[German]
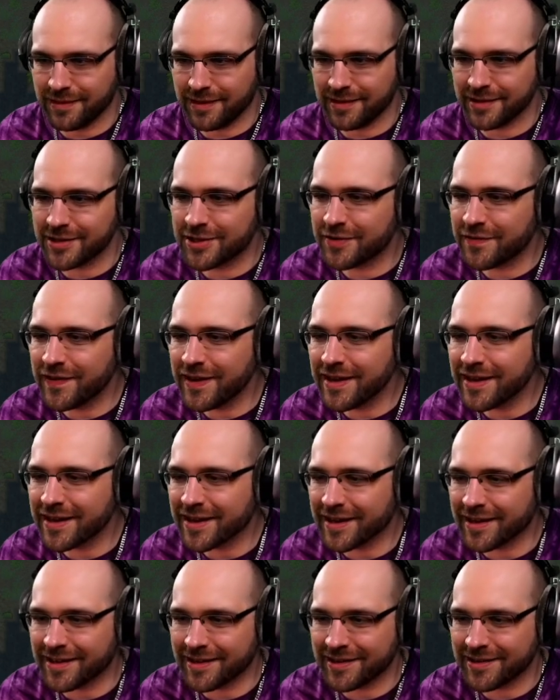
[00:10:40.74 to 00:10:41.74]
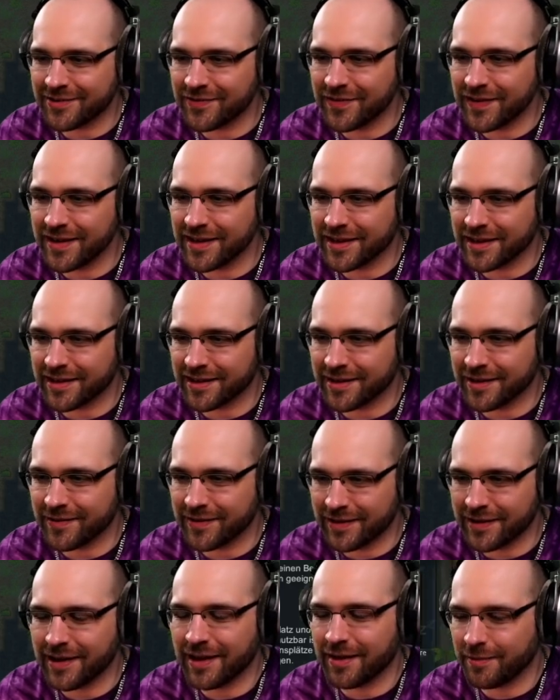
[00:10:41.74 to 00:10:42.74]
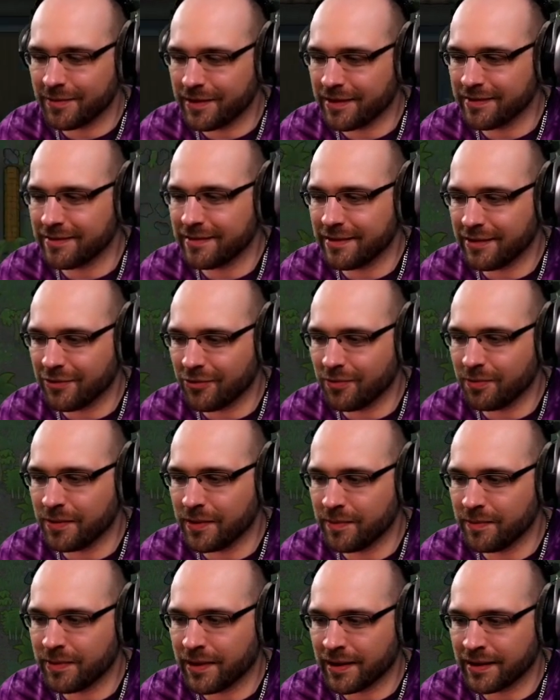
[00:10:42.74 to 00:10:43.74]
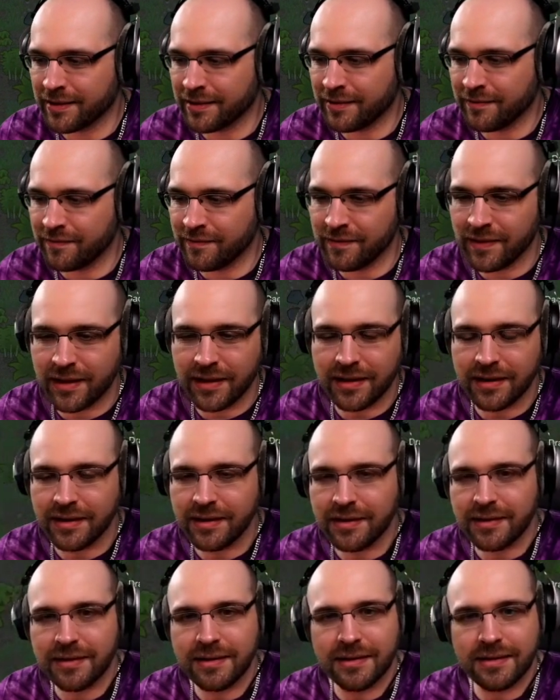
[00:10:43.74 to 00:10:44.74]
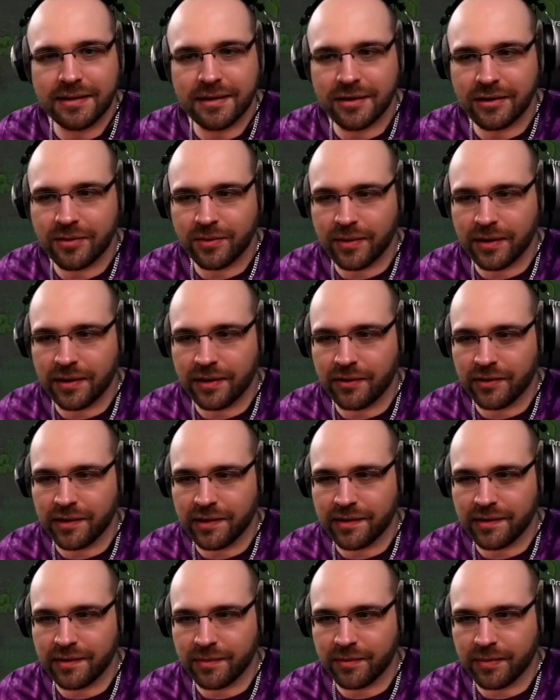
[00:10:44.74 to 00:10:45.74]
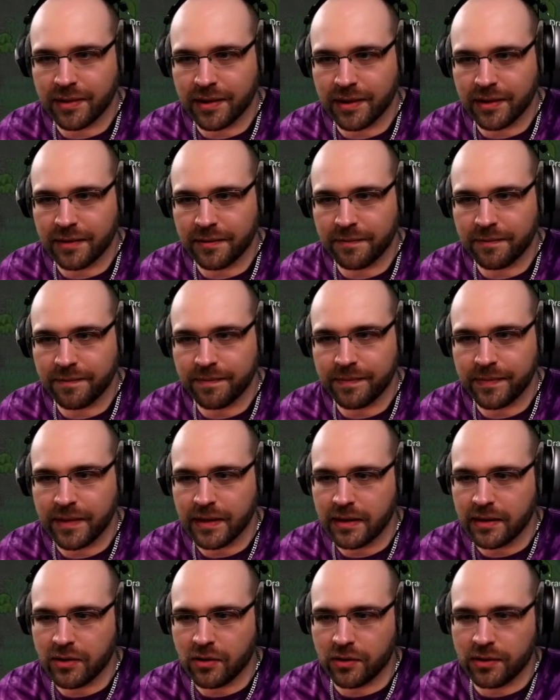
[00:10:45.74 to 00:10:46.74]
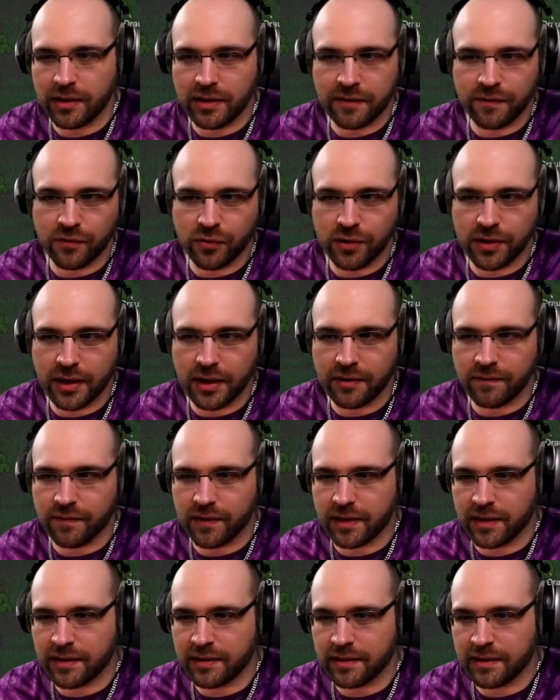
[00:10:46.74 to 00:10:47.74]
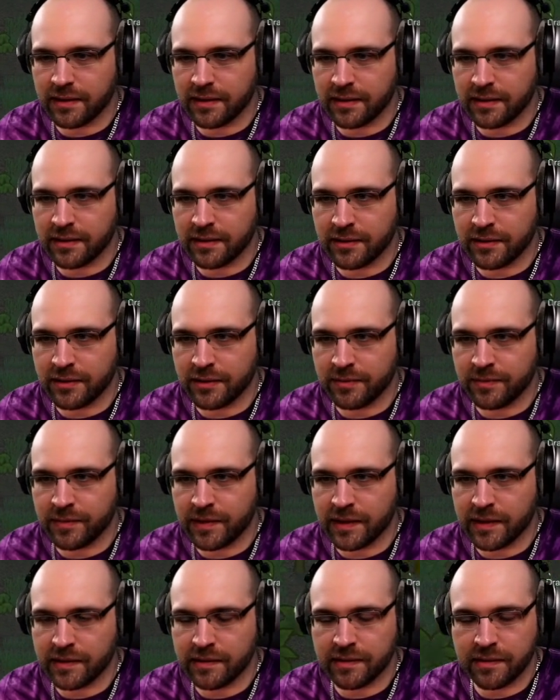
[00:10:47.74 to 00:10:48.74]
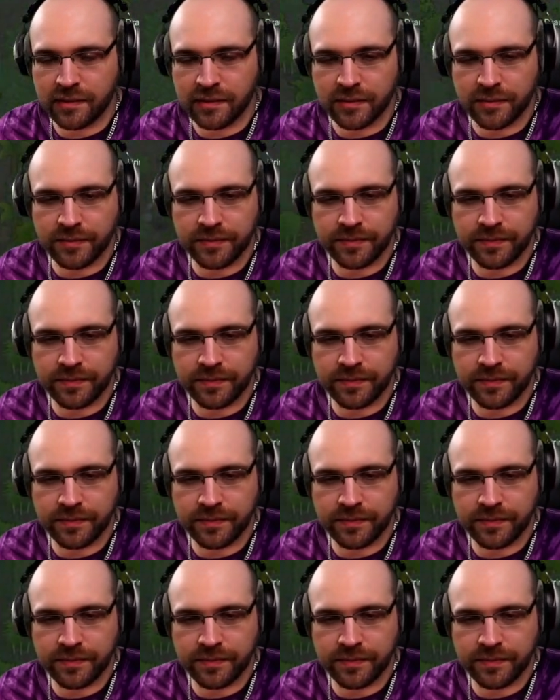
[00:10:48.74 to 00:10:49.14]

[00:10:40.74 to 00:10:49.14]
Das ist schwierig, schwierig. Aber der, lass ihn da oben hinpacken. Dann, da können wir dann Holz hinpacken. Und nicht wundern wegen den ähm, Dings hier.